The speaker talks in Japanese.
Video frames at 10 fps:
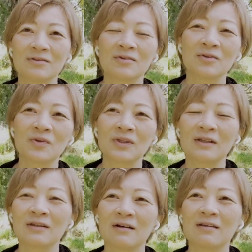の時
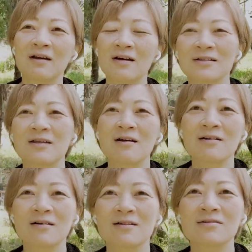だったかな、
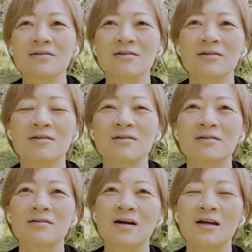3月
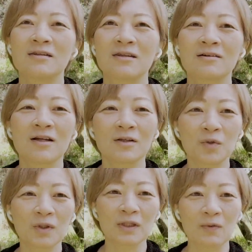入ったぐらいの
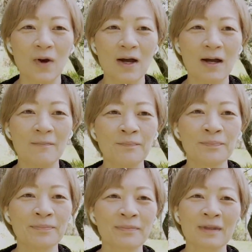時には
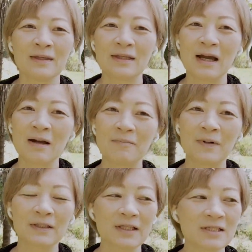やっ
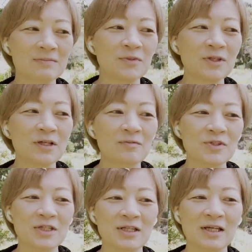ぱ私無理かも
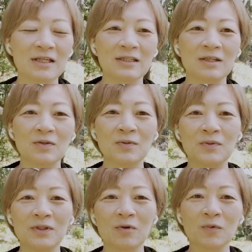しれないっていう
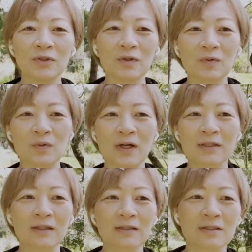風に思ったことがあっ
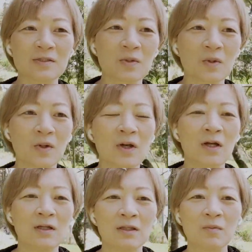たんですよ。
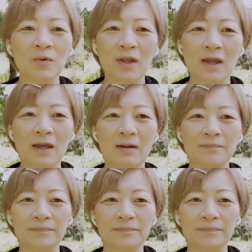でもね